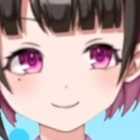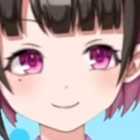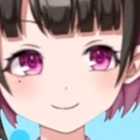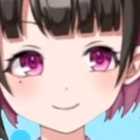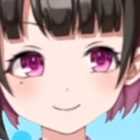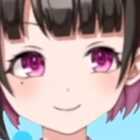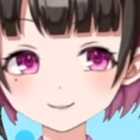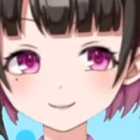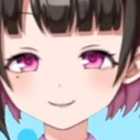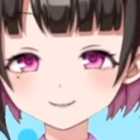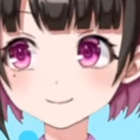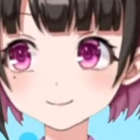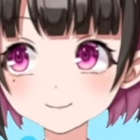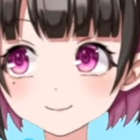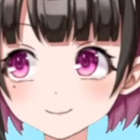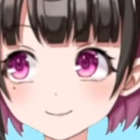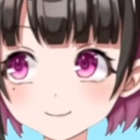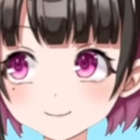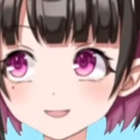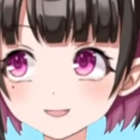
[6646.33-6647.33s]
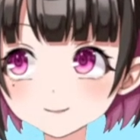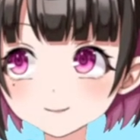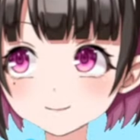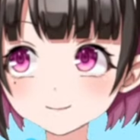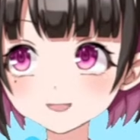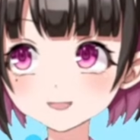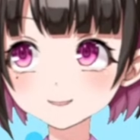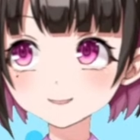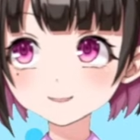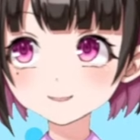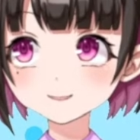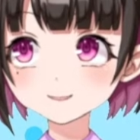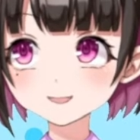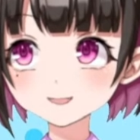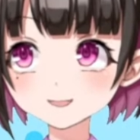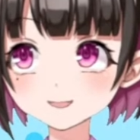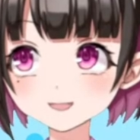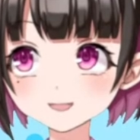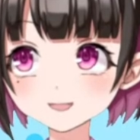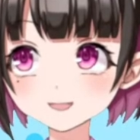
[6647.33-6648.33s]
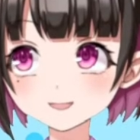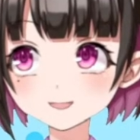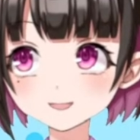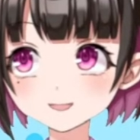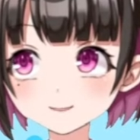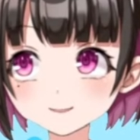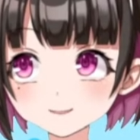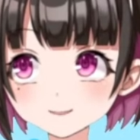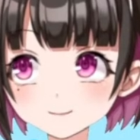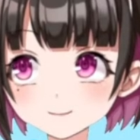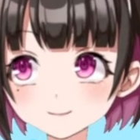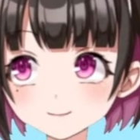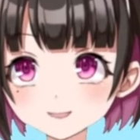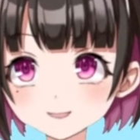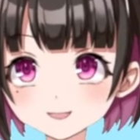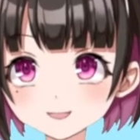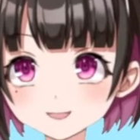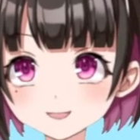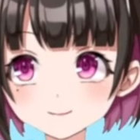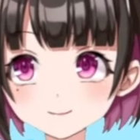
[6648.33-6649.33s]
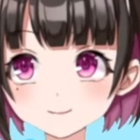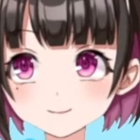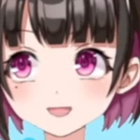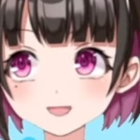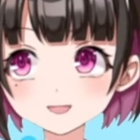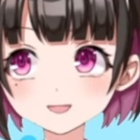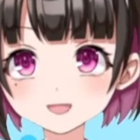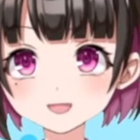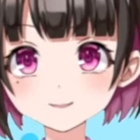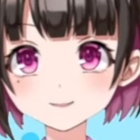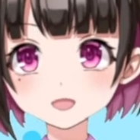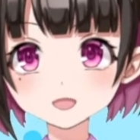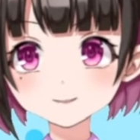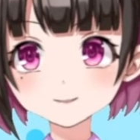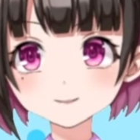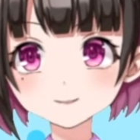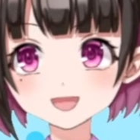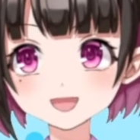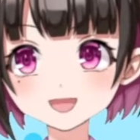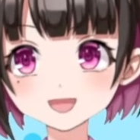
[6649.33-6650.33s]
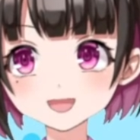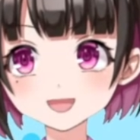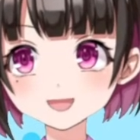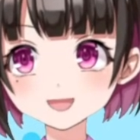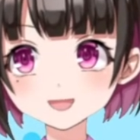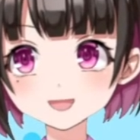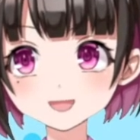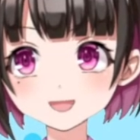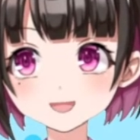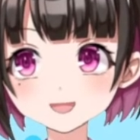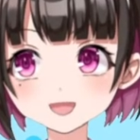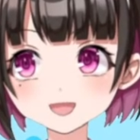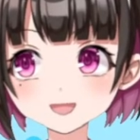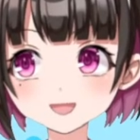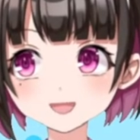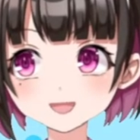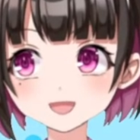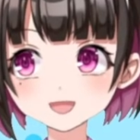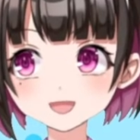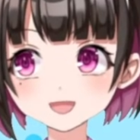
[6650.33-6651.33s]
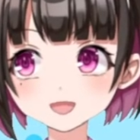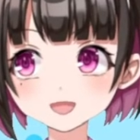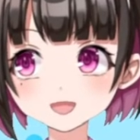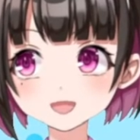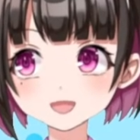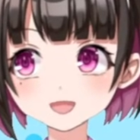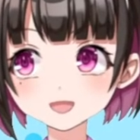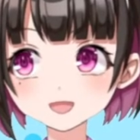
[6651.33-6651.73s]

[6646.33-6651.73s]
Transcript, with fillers: 浦和レッズに勝ってほしいです。でも90分じゃ決着つかんか。モー